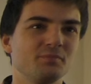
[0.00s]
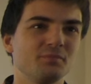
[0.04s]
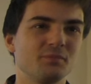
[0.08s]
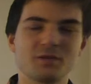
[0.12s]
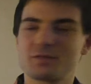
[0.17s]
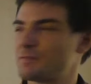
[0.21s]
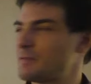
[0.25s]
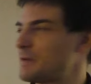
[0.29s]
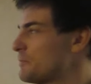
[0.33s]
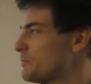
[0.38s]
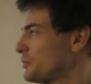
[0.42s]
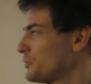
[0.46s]
Мы
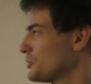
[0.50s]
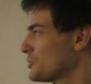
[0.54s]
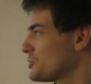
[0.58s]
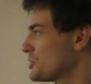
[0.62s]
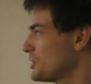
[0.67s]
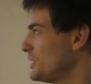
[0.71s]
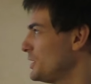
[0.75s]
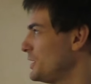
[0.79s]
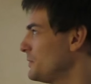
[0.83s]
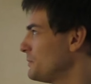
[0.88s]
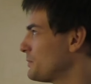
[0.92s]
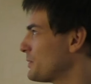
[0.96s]
с вами
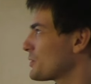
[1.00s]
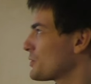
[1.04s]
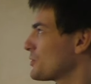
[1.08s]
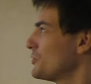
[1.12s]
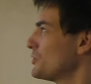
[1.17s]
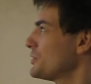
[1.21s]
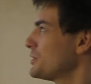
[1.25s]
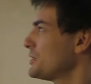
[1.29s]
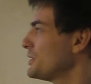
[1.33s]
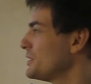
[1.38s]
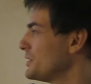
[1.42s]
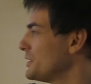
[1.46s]
получили, по
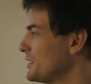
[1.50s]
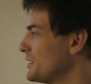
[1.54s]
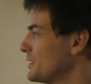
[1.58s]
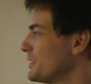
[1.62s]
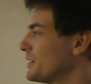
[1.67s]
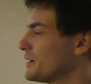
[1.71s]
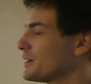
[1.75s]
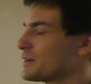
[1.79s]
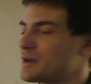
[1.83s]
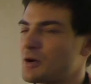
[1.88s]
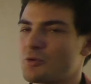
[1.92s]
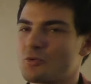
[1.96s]

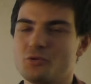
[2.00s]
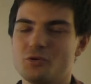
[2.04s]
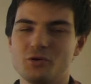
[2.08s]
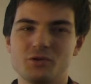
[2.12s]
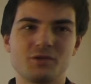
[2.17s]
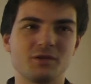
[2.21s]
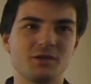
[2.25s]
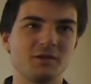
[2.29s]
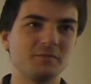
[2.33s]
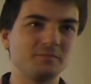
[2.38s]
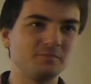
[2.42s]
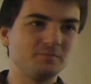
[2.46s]
сути,
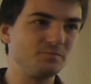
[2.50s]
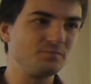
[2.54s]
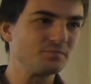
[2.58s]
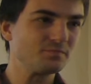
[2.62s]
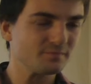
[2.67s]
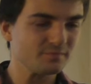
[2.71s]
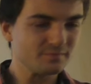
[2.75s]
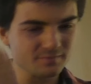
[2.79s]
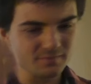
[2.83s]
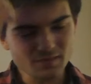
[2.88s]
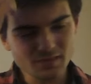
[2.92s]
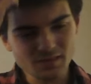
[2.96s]
какое-то
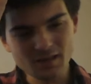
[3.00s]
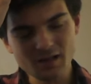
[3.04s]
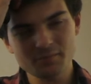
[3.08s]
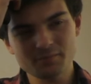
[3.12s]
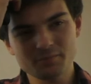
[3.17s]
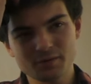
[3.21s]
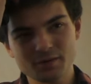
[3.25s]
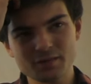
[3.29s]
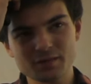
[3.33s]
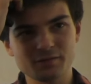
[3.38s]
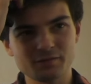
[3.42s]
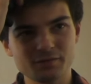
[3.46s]

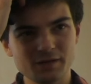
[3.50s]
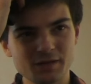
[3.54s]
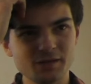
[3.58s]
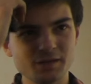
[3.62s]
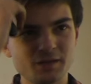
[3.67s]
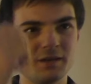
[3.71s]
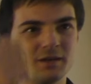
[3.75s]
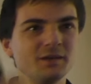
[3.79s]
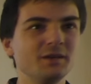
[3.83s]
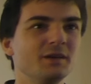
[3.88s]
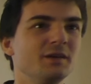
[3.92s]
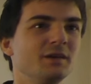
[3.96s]

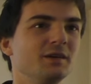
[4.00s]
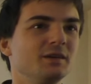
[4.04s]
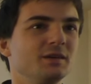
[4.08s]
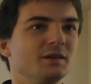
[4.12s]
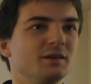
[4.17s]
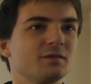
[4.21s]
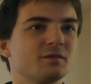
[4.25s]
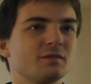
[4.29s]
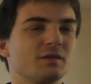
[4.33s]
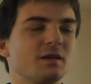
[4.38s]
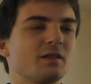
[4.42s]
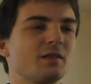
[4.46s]
представление
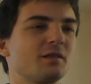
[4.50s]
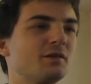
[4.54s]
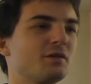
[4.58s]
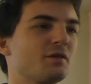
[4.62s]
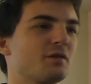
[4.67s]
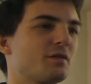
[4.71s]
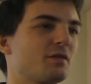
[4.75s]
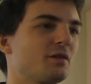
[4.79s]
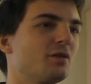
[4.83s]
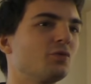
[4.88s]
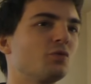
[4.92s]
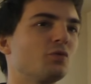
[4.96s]
из
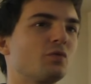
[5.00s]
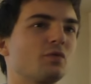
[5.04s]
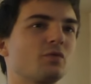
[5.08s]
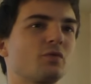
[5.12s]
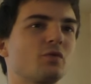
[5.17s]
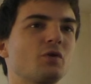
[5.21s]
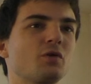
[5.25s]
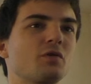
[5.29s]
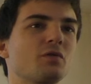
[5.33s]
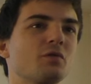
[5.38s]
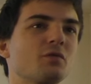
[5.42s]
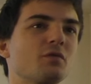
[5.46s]
разных синусов
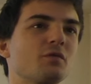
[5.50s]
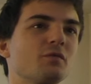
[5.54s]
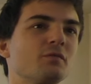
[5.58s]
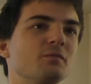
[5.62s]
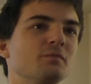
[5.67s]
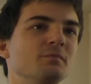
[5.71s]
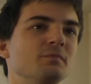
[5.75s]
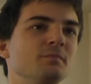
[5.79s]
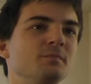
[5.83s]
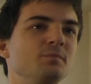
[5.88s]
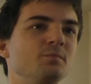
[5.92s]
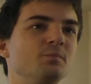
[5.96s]
косинусов.
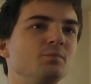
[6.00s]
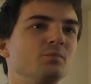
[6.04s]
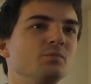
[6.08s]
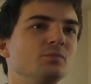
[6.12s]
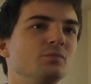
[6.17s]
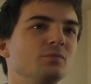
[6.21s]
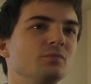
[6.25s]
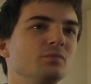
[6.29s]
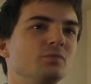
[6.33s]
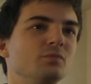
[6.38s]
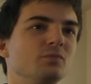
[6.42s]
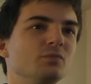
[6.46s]

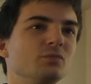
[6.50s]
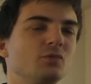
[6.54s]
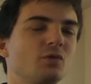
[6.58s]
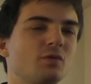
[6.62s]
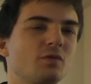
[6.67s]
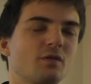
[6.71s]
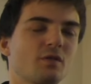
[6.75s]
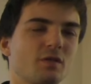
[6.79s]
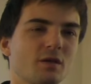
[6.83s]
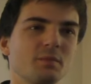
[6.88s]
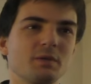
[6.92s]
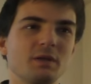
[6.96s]
То
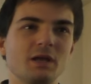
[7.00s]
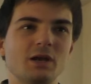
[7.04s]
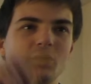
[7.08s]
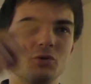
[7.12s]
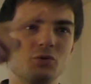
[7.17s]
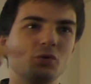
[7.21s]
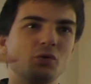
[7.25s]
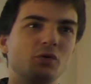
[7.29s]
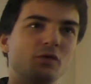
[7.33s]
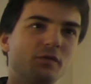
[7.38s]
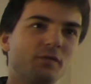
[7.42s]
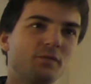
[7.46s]
есть, на самом деле,
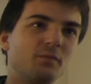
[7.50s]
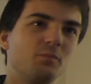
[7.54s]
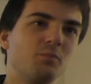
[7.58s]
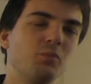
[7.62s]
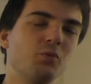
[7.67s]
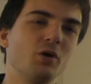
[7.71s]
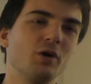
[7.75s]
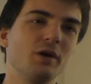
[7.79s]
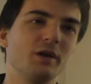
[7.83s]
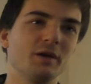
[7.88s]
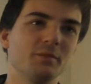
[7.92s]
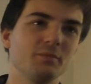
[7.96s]
оно в
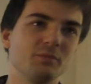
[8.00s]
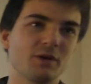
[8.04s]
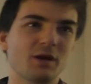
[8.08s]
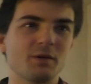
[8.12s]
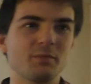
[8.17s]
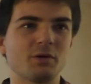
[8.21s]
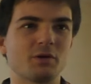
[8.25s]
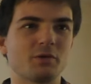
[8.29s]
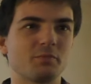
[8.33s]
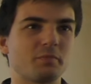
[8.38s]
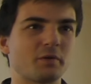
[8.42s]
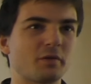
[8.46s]
более
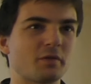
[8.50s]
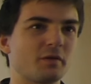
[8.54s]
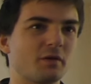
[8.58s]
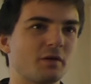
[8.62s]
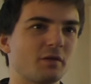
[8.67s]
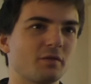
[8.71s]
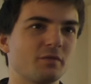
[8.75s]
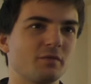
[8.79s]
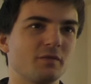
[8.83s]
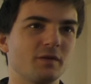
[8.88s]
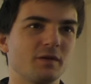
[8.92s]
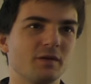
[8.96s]
многомерном
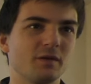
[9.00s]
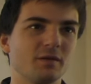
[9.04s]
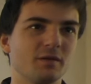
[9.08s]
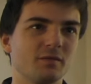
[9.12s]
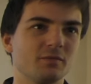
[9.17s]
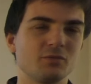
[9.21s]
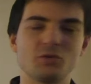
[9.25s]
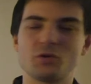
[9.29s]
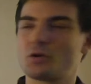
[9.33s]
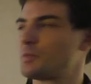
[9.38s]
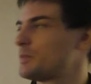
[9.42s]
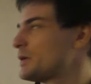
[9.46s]

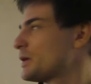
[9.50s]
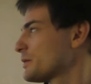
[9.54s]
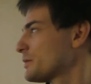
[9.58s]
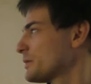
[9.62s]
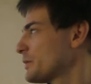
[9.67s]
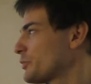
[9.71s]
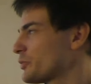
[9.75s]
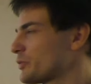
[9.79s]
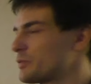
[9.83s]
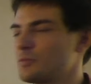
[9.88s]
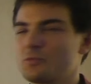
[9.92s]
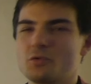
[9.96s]
пространстве, трехмерно,
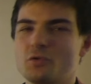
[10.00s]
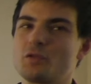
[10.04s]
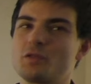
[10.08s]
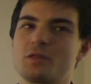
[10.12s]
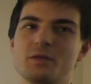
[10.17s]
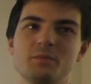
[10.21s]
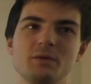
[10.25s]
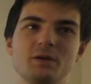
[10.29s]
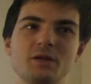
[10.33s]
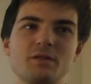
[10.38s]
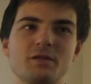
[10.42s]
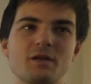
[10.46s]
допустим,
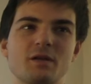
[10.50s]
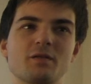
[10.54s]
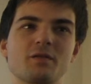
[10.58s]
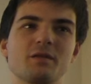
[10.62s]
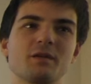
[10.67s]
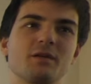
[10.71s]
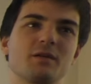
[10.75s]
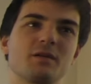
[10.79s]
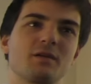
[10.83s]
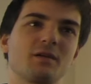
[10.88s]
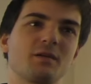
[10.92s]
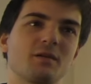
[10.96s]
крутится, мы с
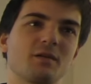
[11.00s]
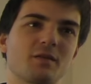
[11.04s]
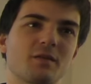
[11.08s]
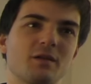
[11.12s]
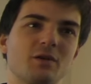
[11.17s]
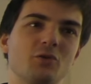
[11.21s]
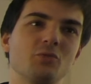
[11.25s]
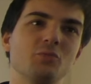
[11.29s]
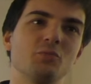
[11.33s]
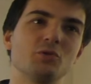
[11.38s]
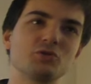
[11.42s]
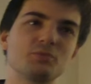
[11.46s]
разных
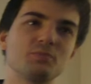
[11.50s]
сторон